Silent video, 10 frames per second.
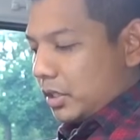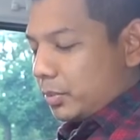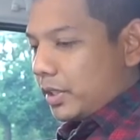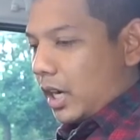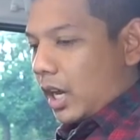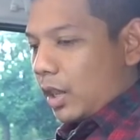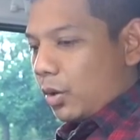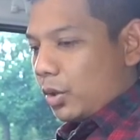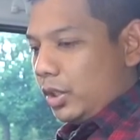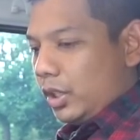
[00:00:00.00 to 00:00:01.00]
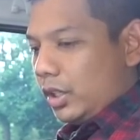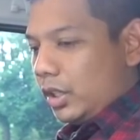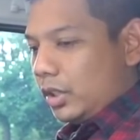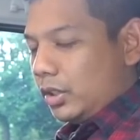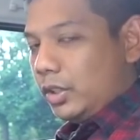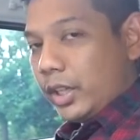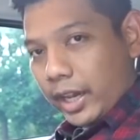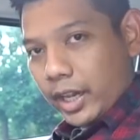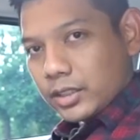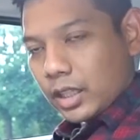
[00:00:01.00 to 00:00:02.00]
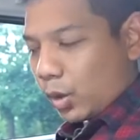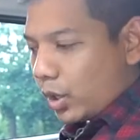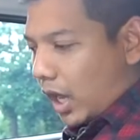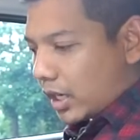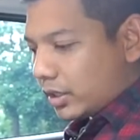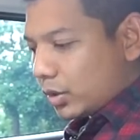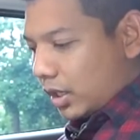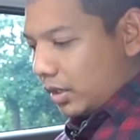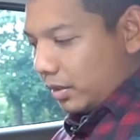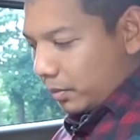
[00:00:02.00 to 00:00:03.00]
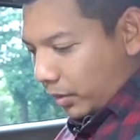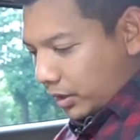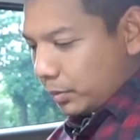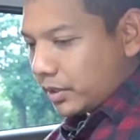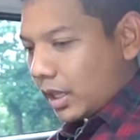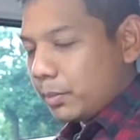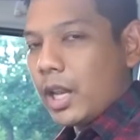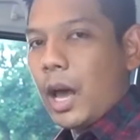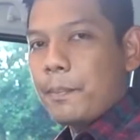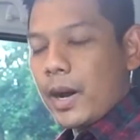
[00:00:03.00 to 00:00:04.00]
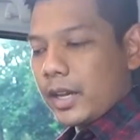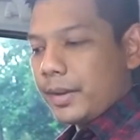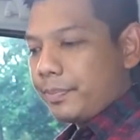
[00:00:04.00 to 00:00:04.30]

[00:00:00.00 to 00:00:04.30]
sementara kalau di Jazz atau Yaris itu kan masih bisa lebih lapang ya